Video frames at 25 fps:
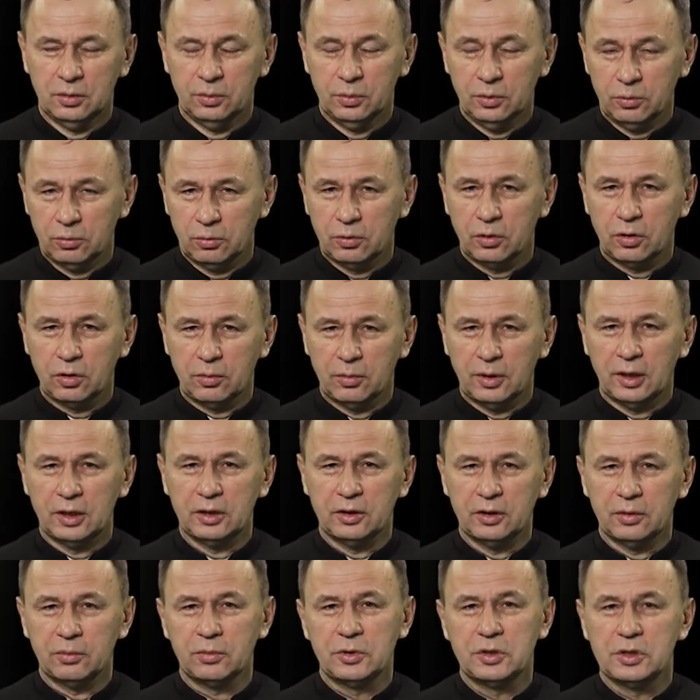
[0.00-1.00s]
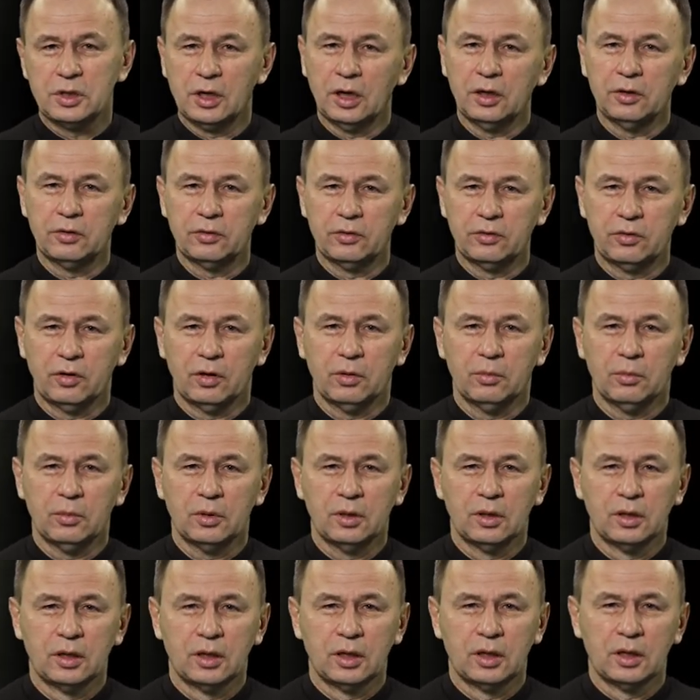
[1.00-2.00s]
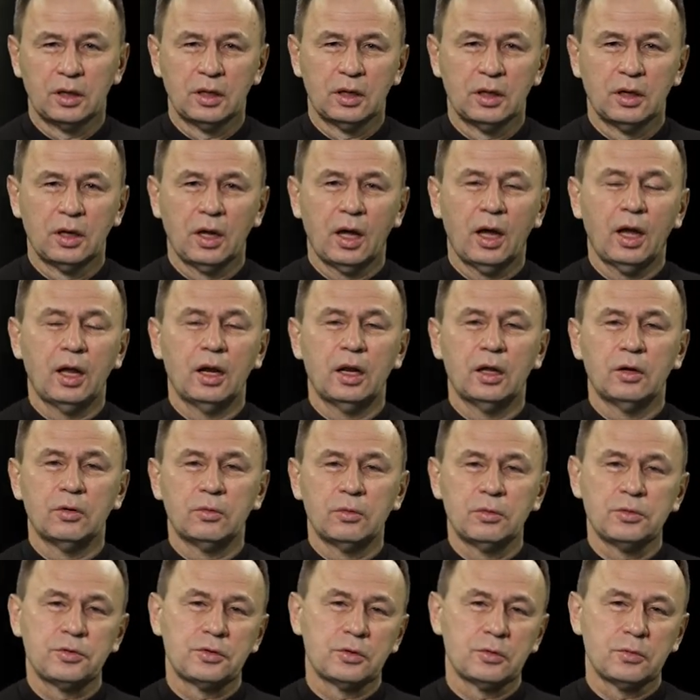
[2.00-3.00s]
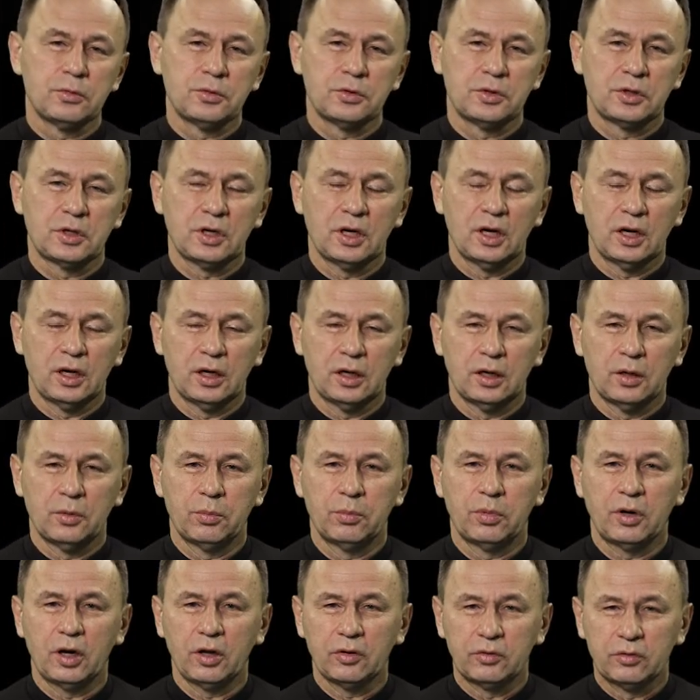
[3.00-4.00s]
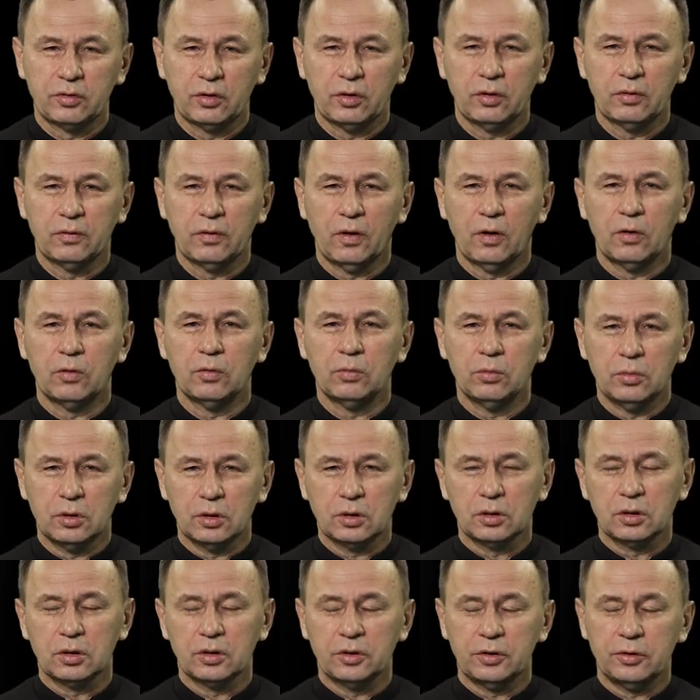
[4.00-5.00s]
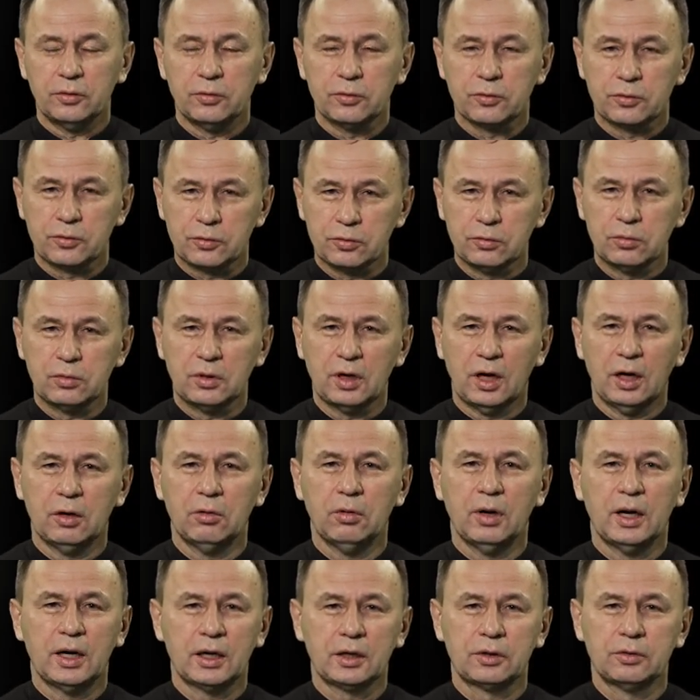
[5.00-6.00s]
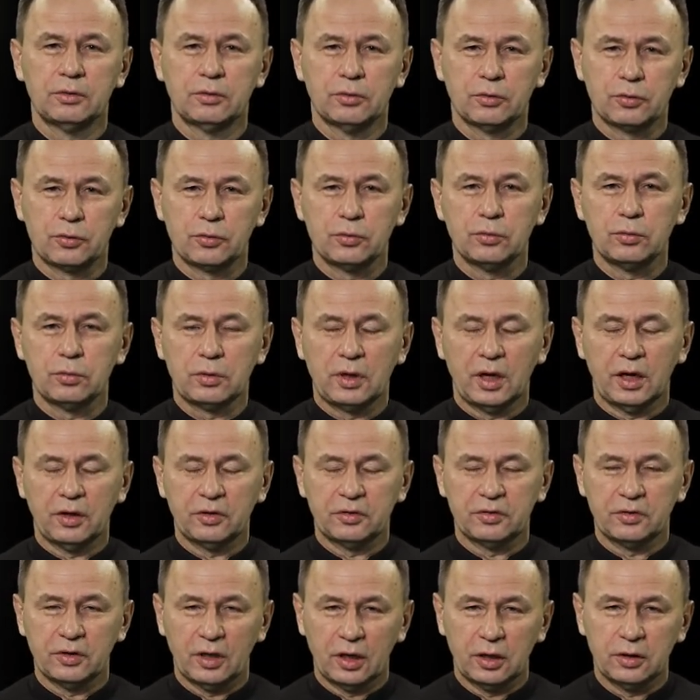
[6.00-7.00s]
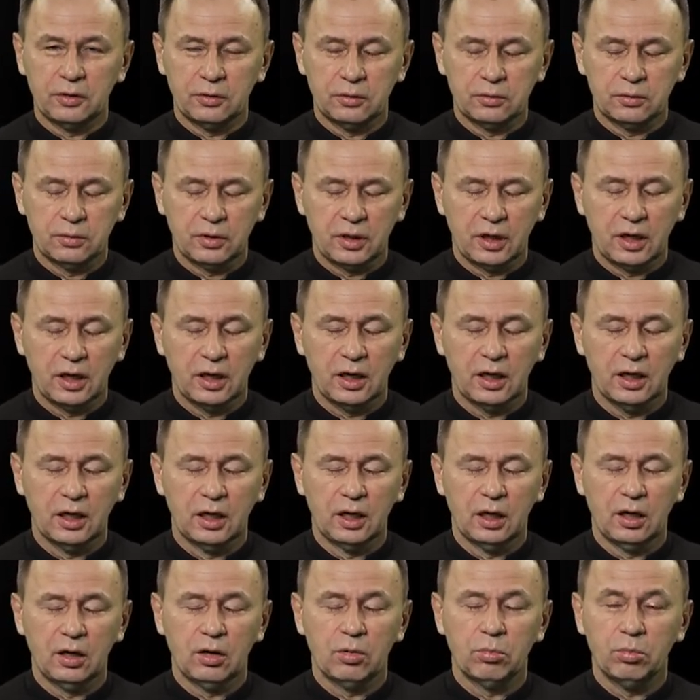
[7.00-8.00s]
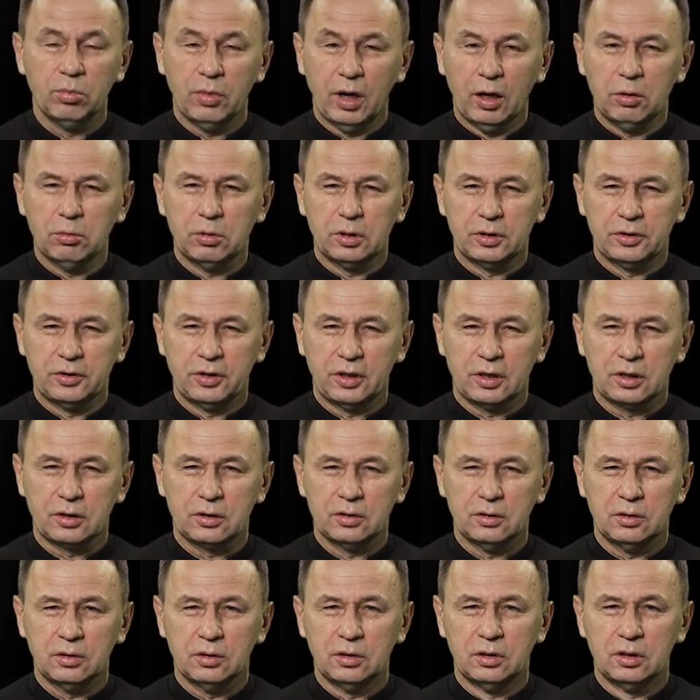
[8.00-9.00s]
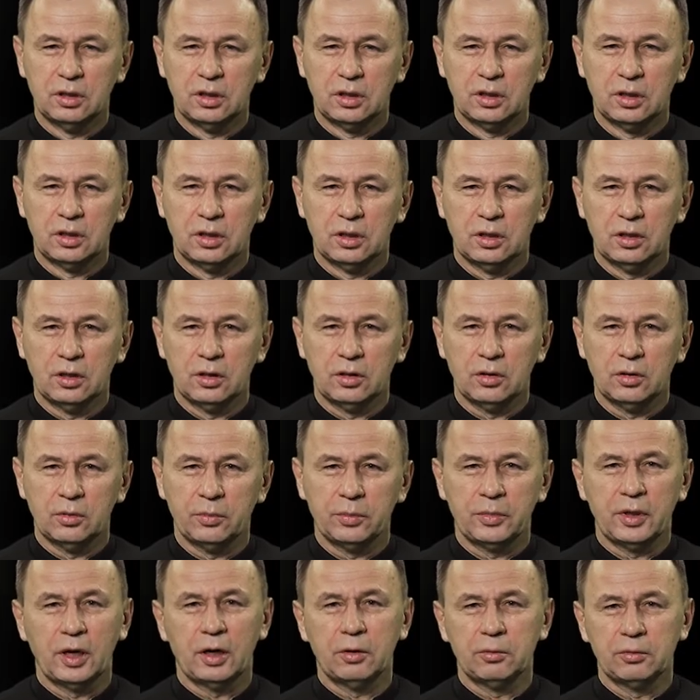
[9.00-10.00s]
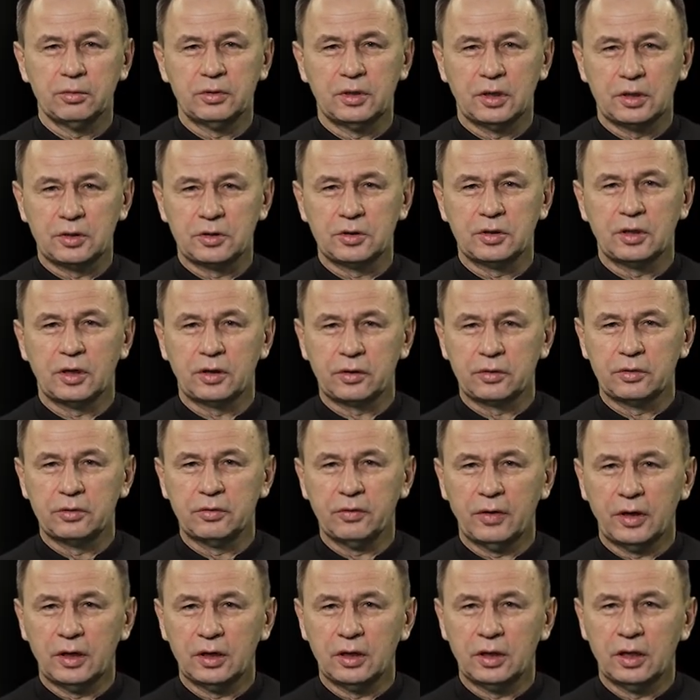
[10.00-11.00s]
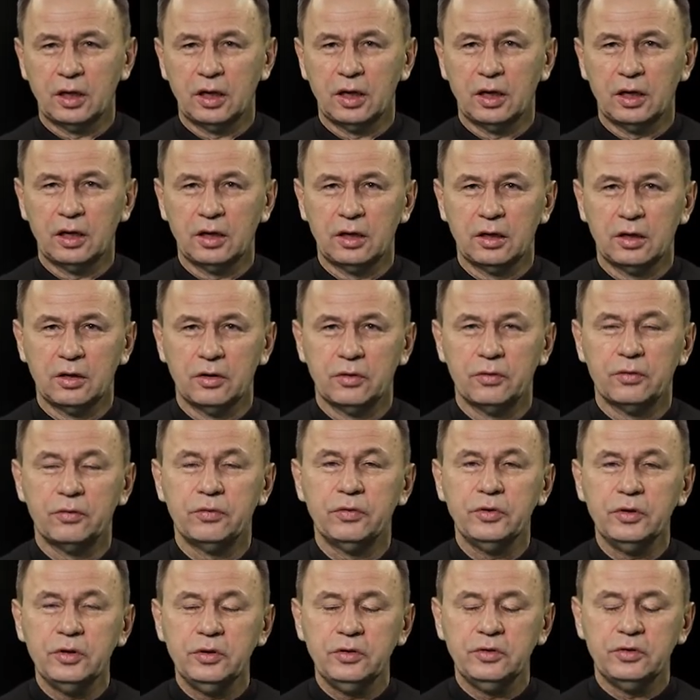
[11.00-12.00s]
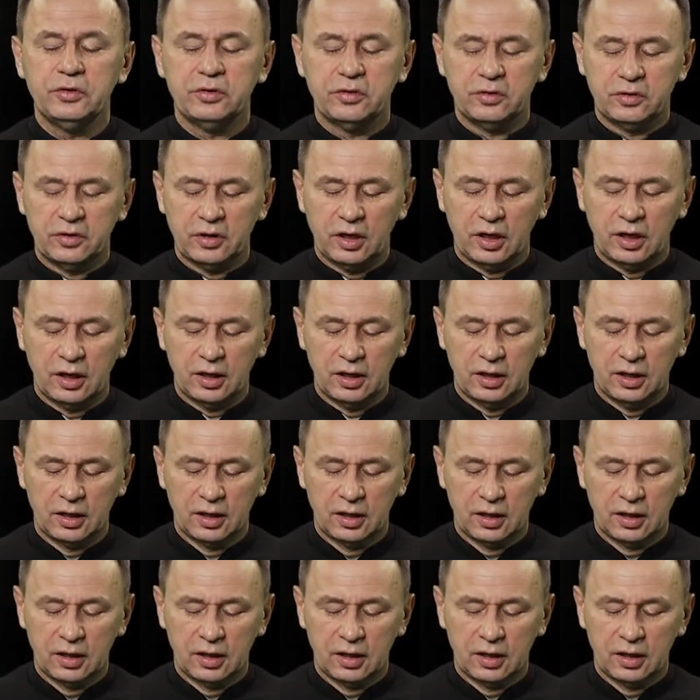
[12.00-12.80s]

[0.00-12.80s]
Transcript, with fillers: Był normalnym księdzem, ale uczył się, pracował, modlił, szukał, a kto szuka, znajduje. Mało tego – Miał też tak zwane wizje,